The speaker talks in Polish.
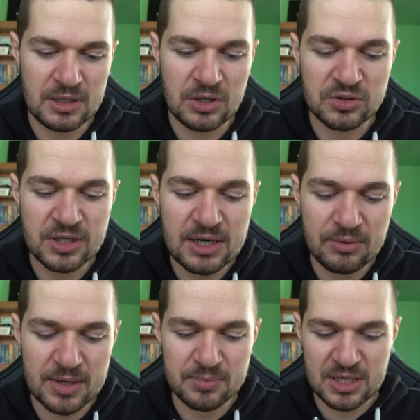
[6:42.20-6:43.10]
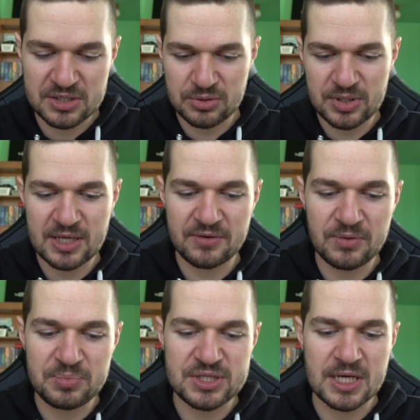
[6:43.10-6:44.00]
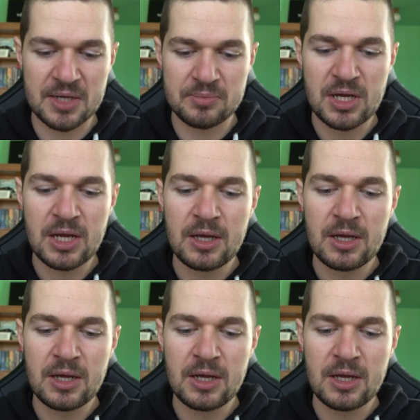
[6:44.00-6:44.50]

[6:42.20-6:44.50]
I odkryłem, jak sobie tak wypisałem,